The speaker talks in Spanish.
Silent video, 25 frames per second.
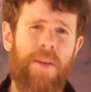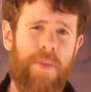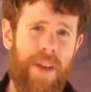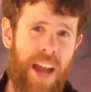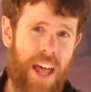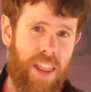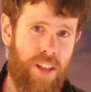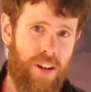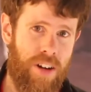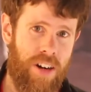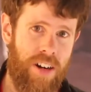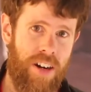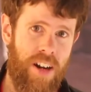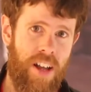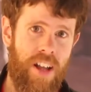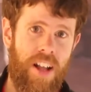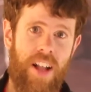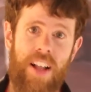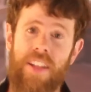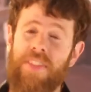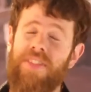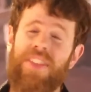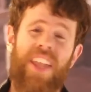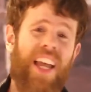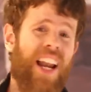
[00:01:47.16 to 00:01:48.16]
driblador
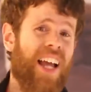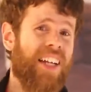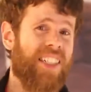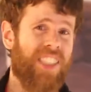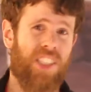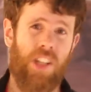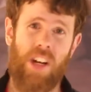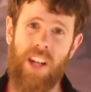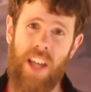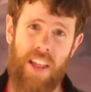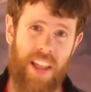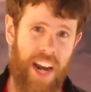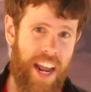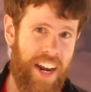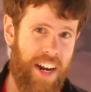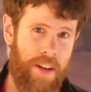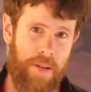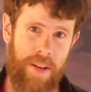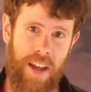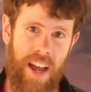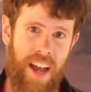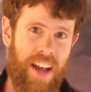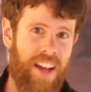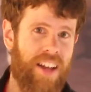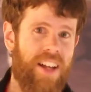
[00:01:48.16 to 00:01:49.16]
de la historia de la
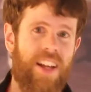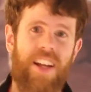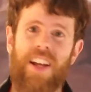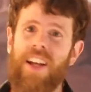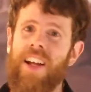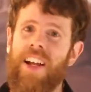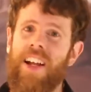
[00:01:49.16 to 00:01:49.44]
NBA